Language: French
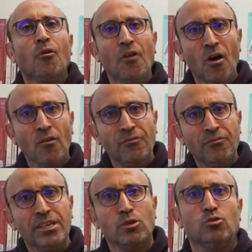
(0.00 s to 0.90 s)
on a
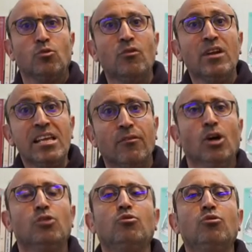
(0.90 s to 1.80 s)
envie que ce livre
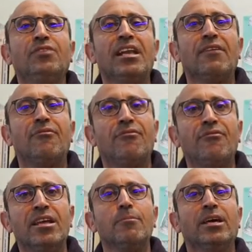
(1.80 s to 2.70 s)
devienne un
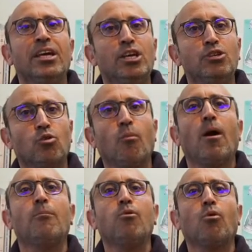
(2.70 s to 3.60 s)
film et je
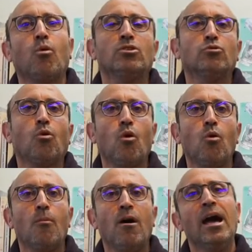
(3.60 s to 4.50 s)
comprends pourquoi ce
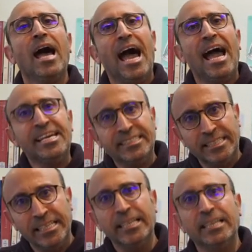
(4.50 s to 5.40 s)
roman a
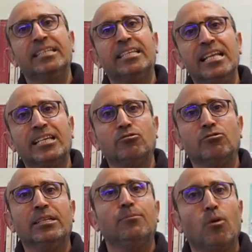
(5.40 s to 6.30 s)
été
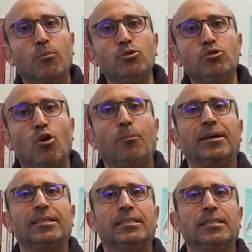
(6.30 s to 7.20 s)
sélectionné pour plusieurs
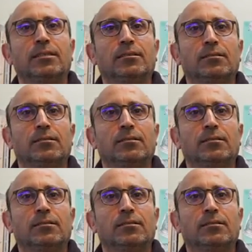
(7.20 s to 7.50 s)
prix.